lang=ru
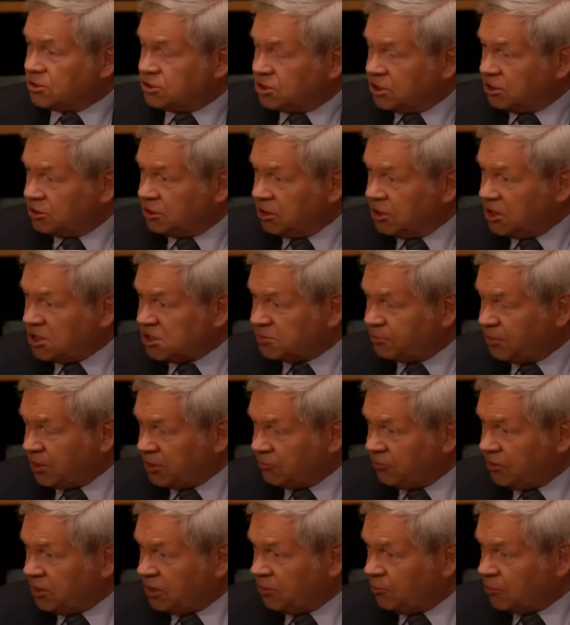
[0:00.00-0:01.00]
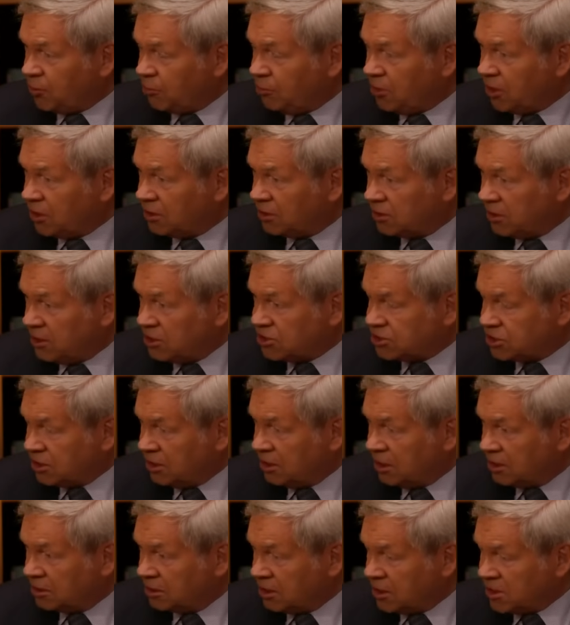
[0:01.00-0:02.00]
четыре с половиной, например, тысячи
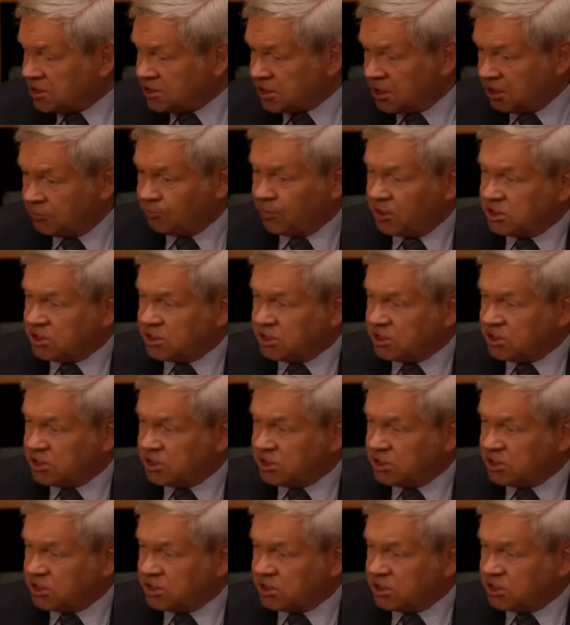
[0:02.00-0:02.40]
лет назад,